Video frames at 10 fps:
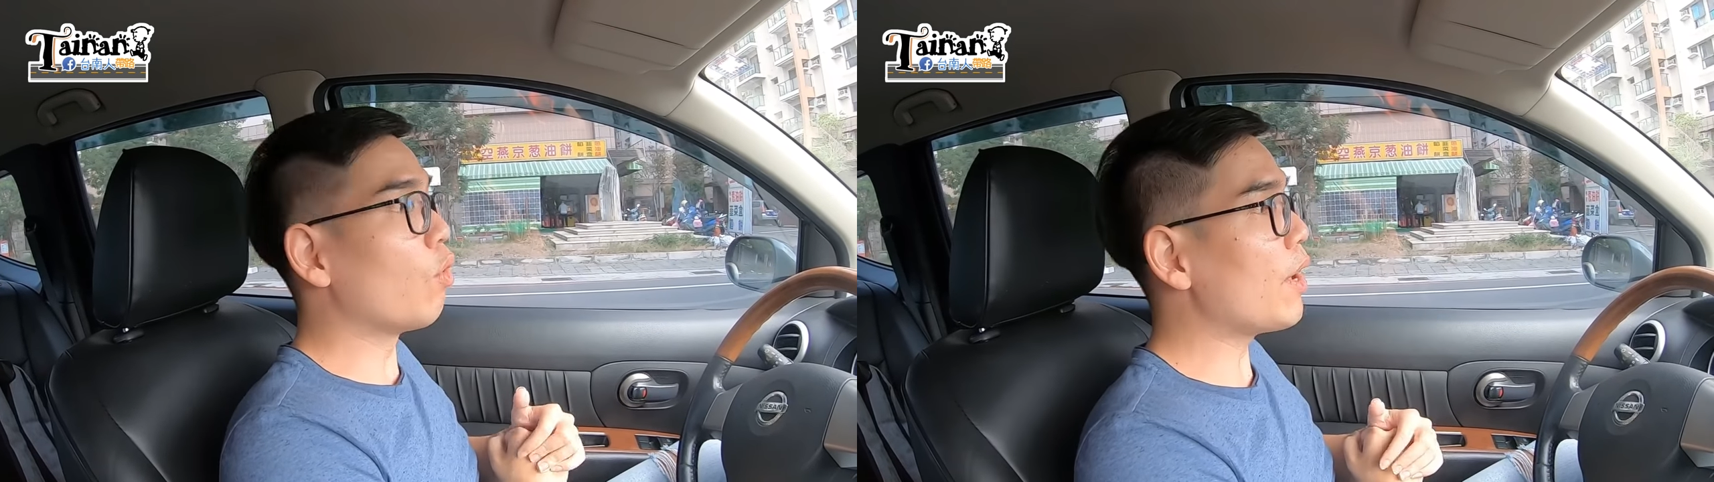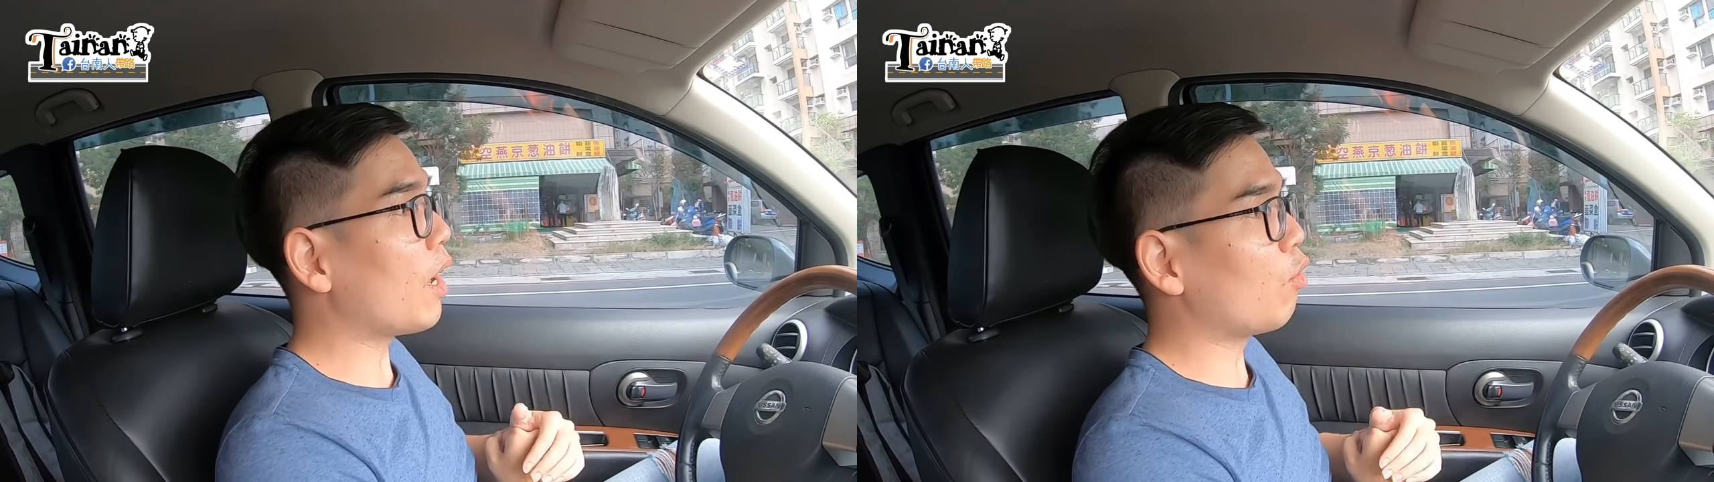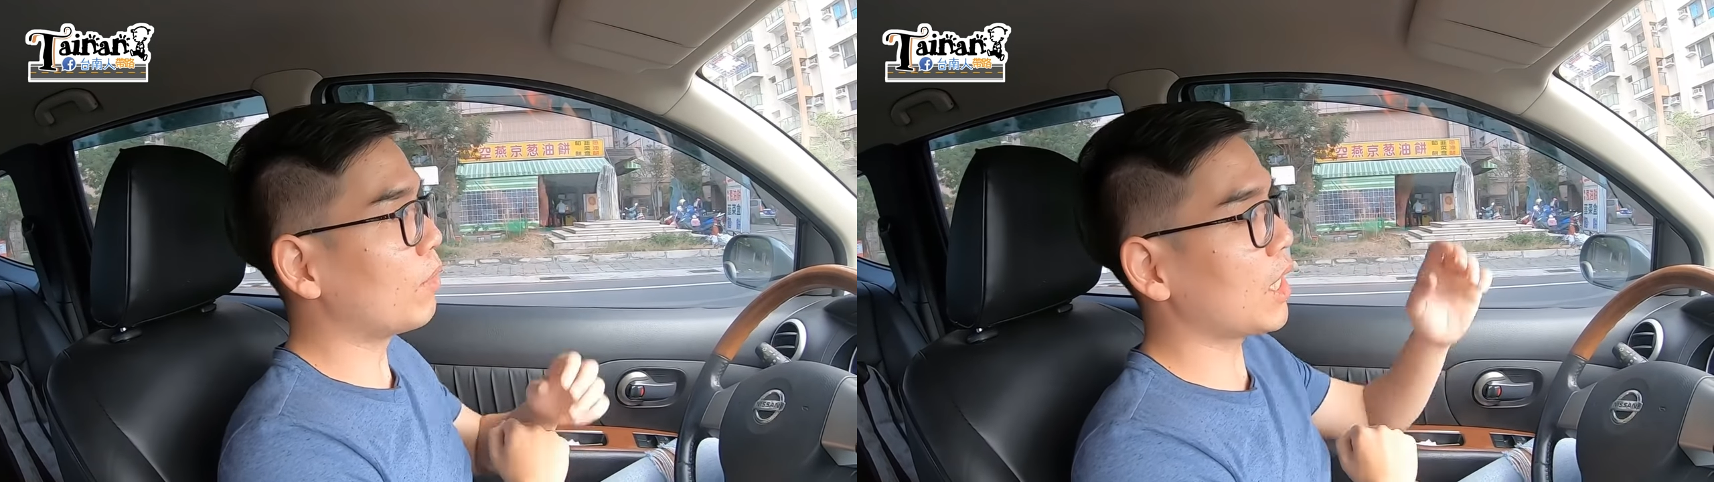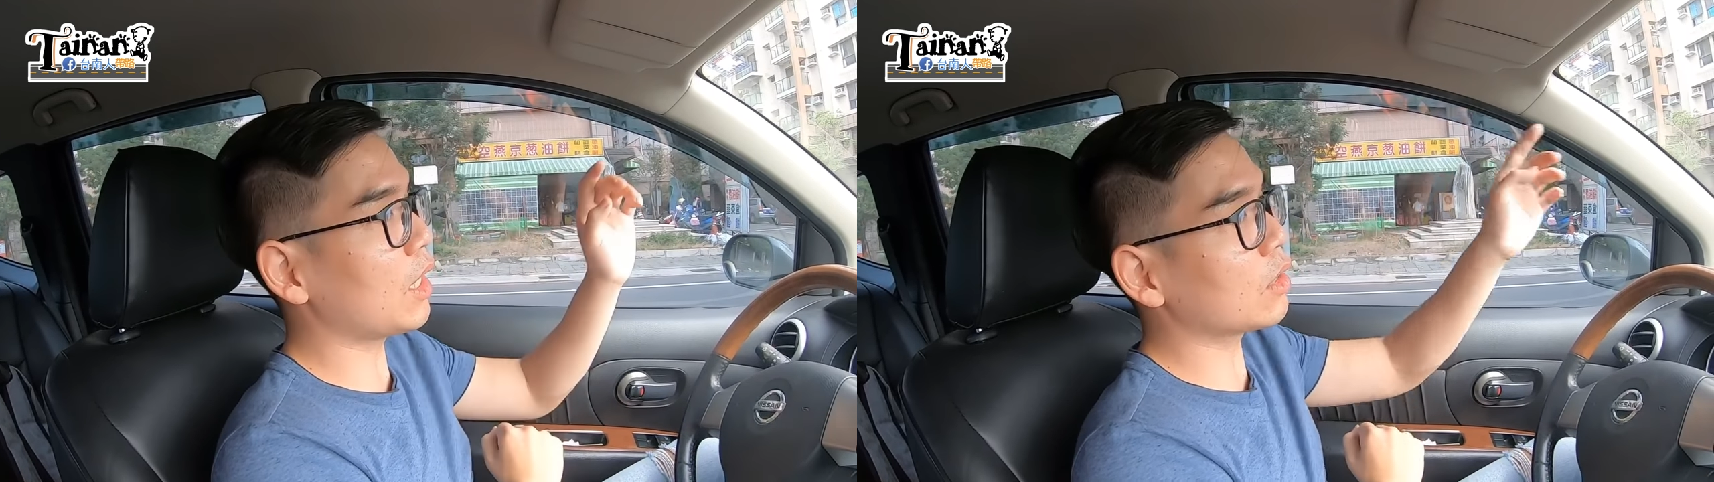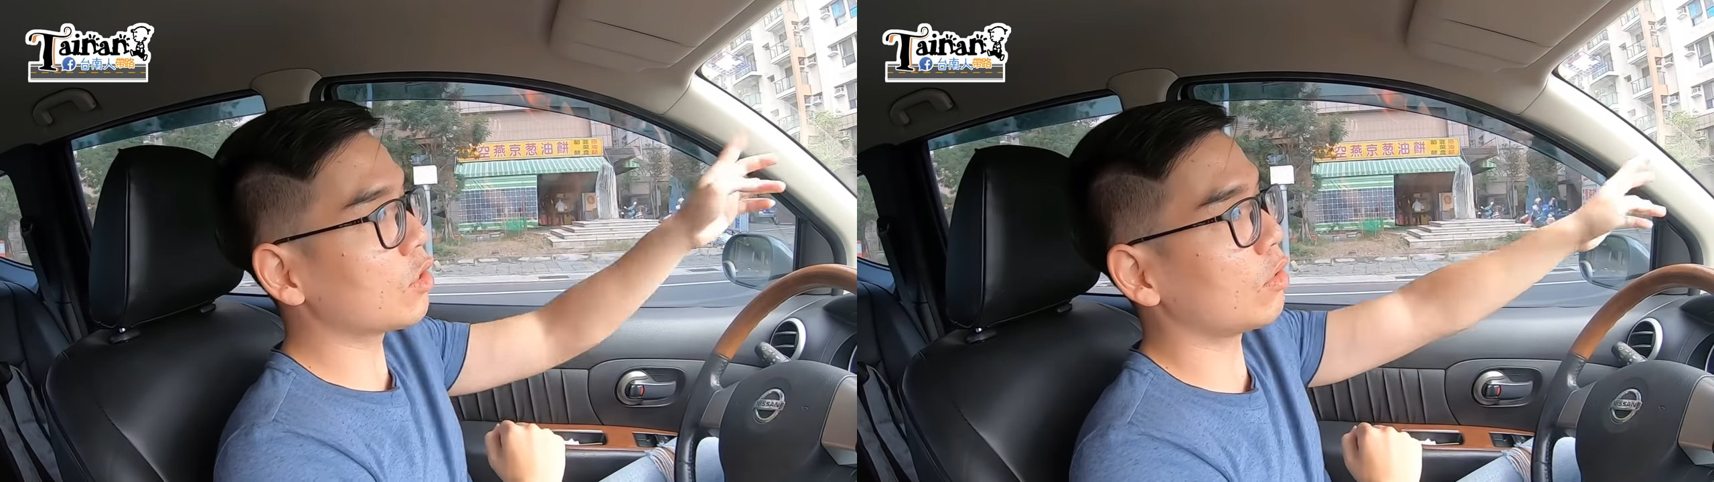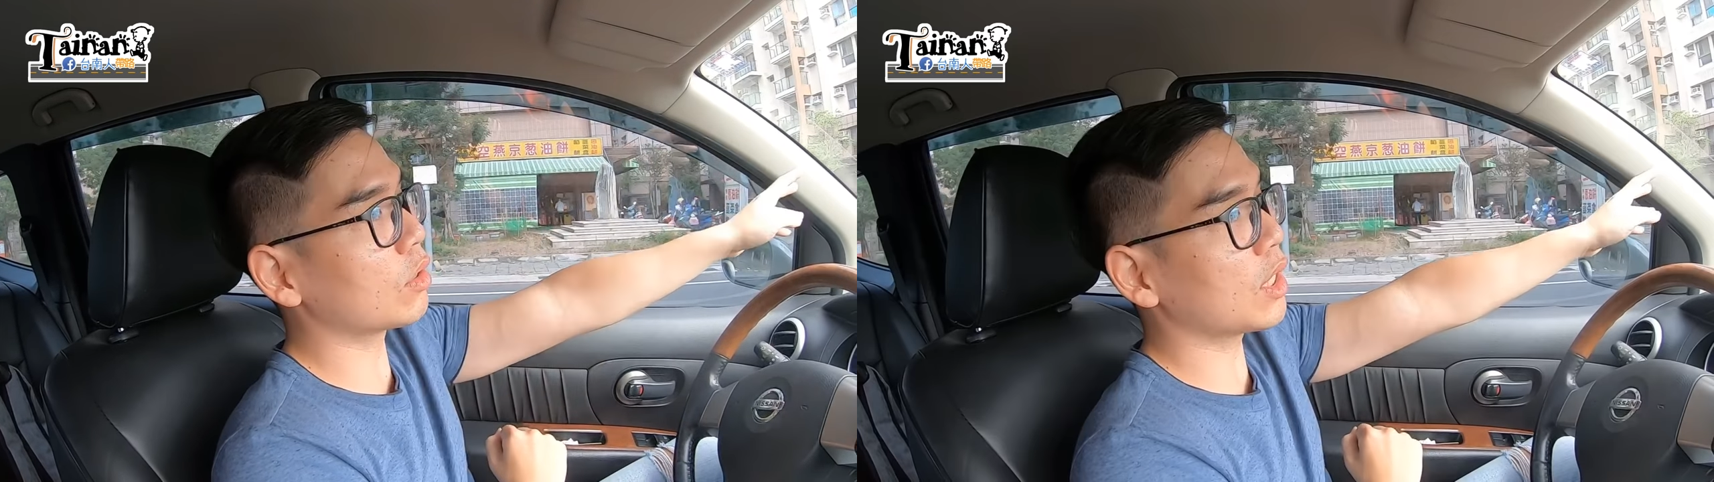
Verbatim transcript: 对？对啊，我们刚刚从